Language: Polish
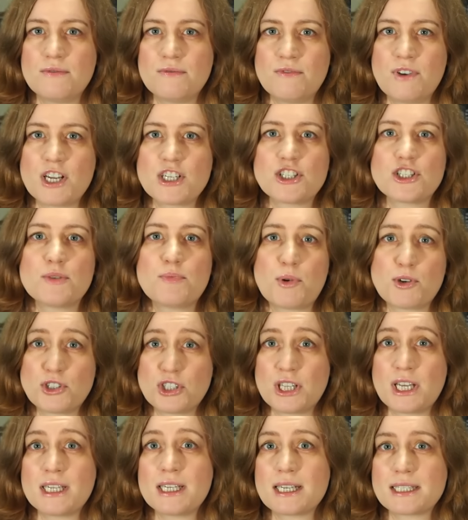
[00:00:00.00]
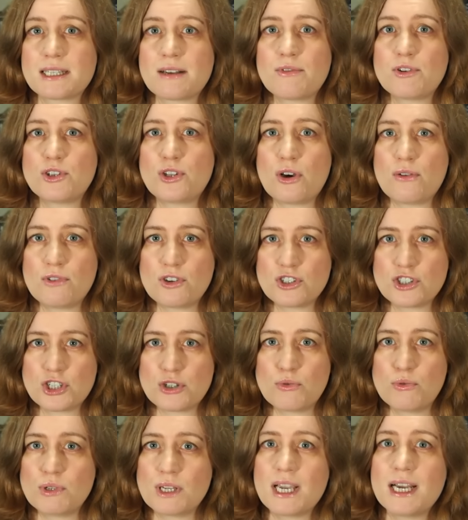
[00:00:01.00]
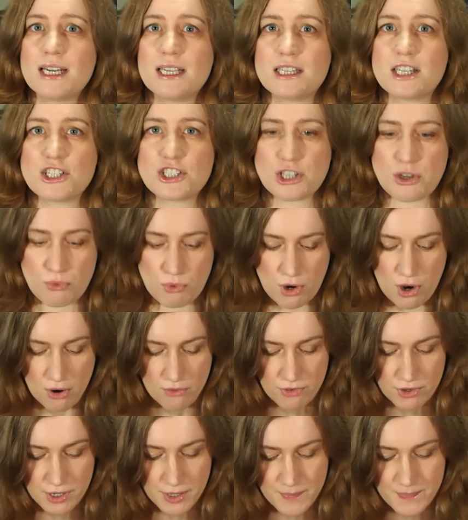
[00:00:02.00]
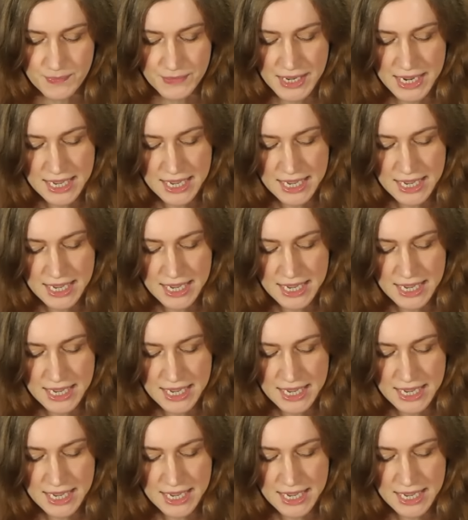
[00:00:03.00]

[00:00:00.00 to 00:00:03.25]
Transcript: ważnych poczynaniach zawodowych, szczególnie, ale też naukowych.